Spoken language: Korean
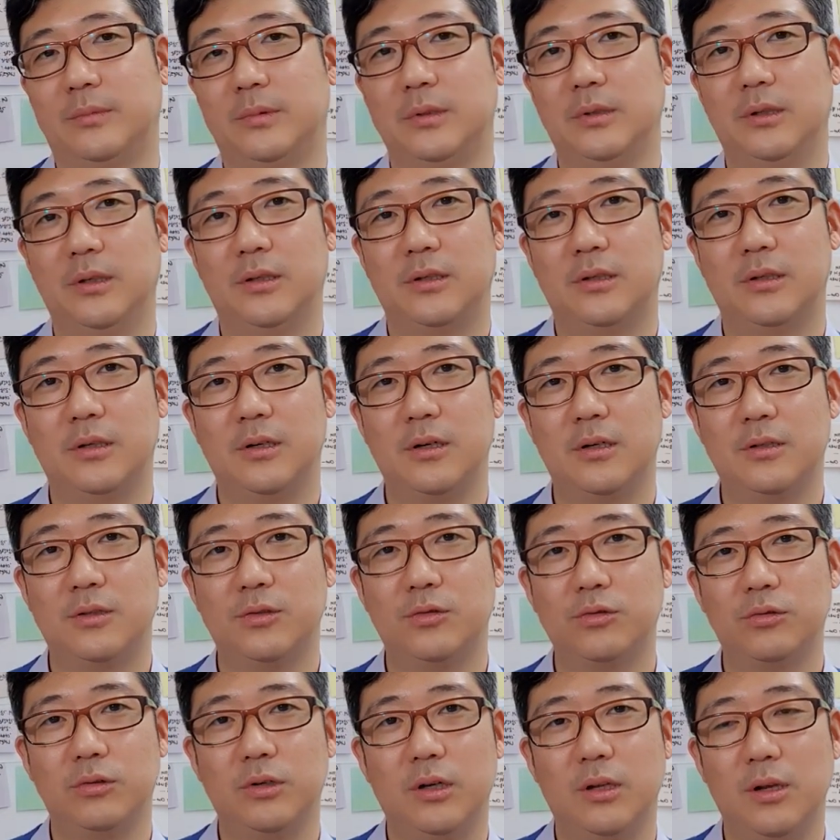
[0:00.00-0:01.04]
근데 그니까 그
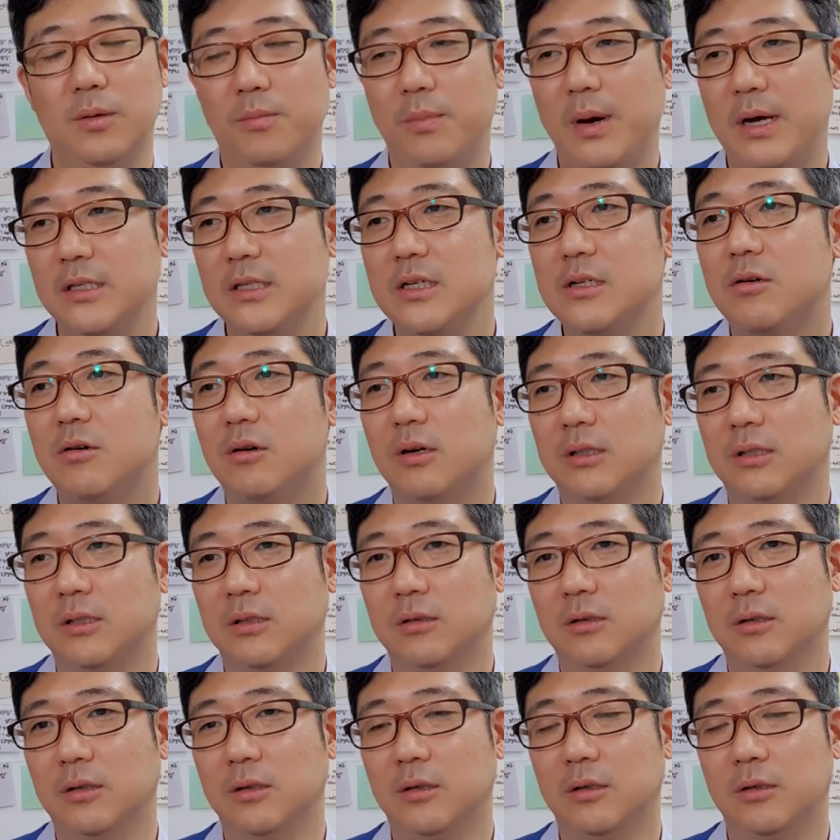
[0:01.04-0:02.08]
순간에 빠질 것 같은
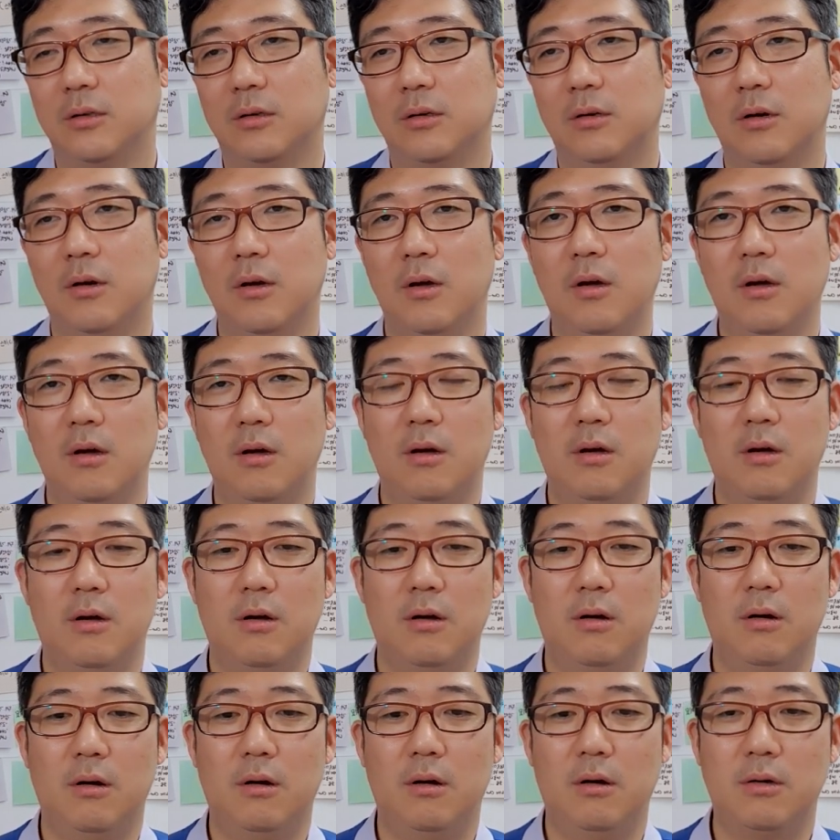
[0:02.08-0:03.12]
거예요 그래서
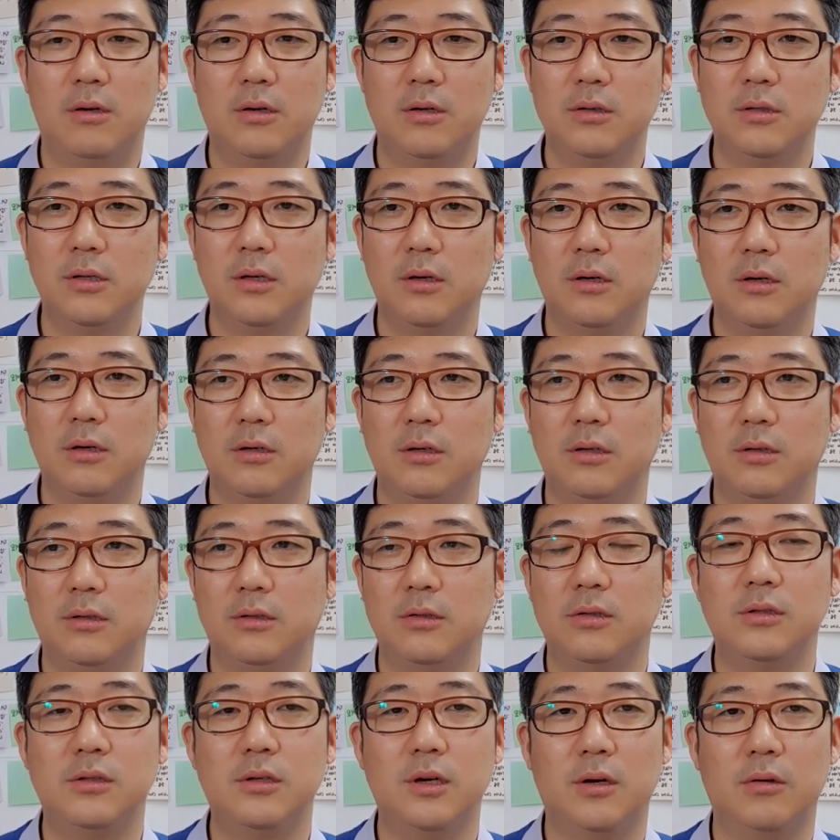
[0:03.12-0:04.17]
그런 생각이
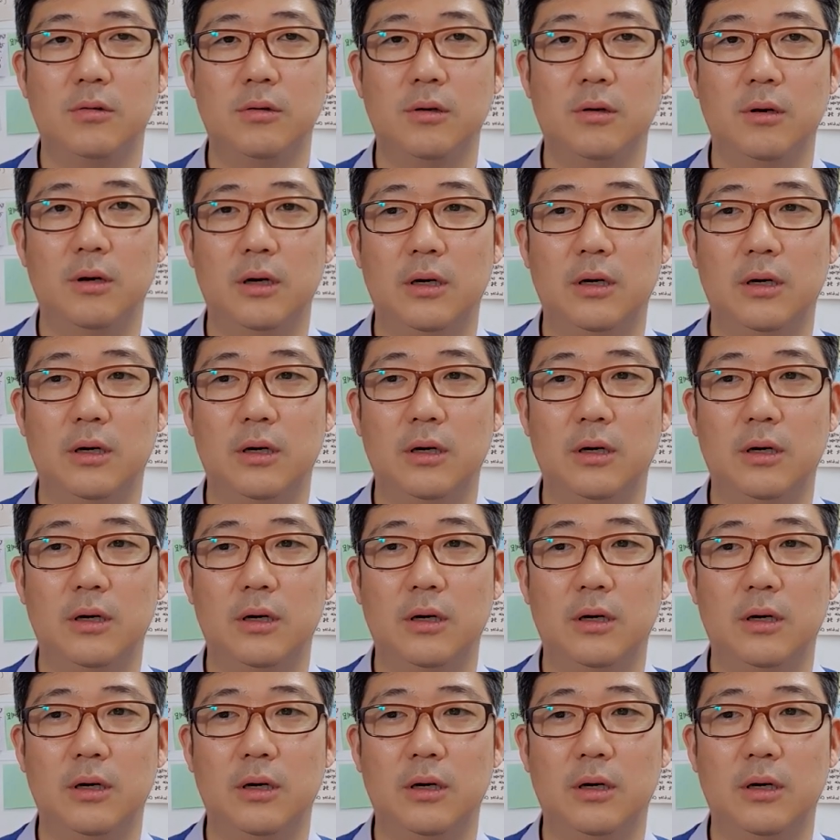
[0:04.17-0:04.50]
들더라고요.